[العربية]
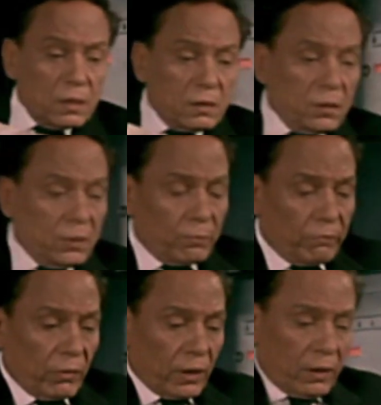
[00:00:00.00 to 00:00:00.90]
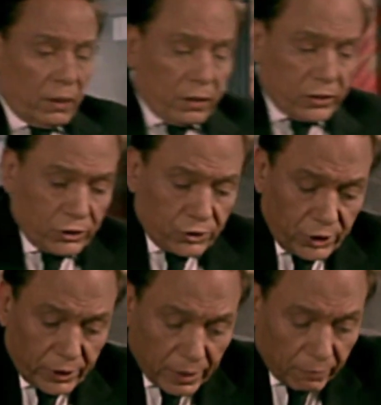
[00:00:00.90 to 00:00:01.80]
يبقى آدي
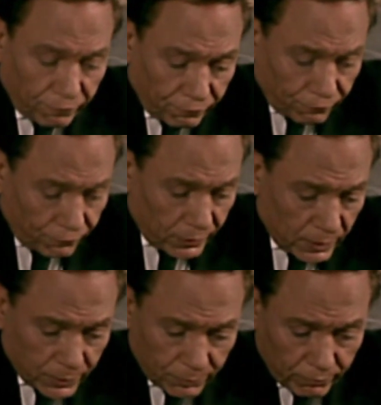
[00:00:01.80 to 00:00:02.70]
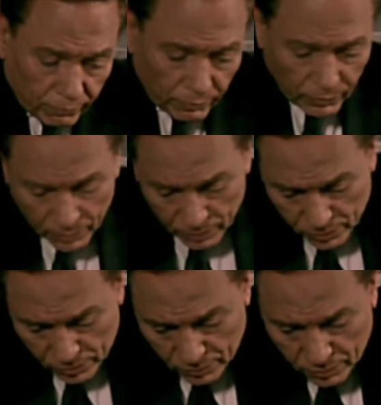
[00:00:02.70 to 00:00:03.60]
ستين ألف
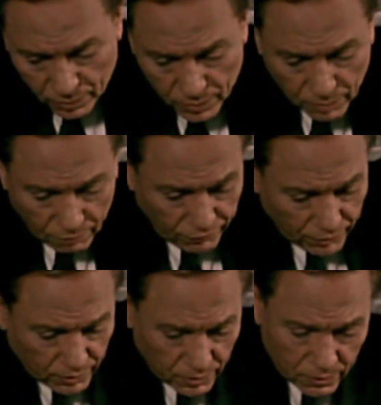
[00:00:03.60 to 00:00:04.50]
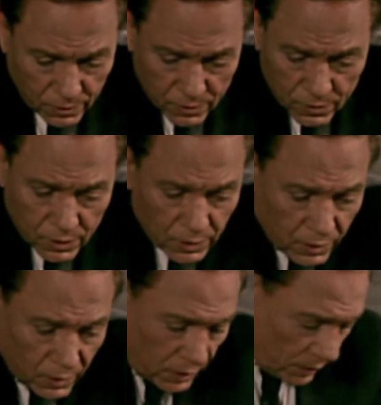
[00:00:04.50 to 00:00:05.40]
ستين ألف جنيه
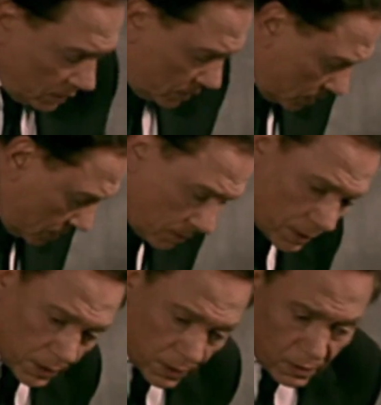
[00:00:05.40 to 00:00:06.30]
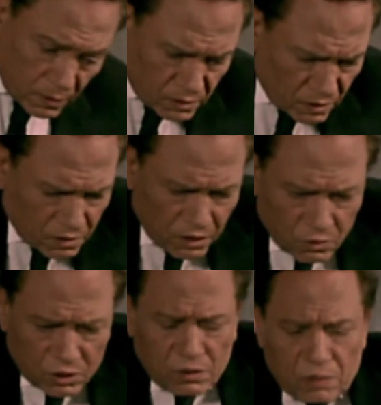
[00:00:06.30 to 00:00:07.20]
كده يبقى إيه
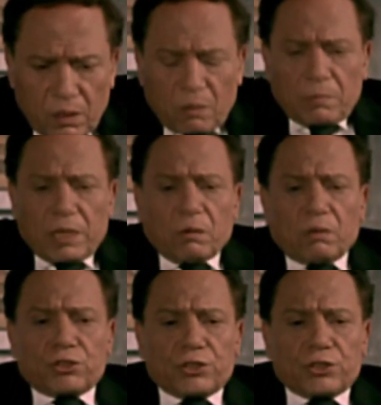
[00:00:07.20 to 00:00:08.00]
ستين وستين مية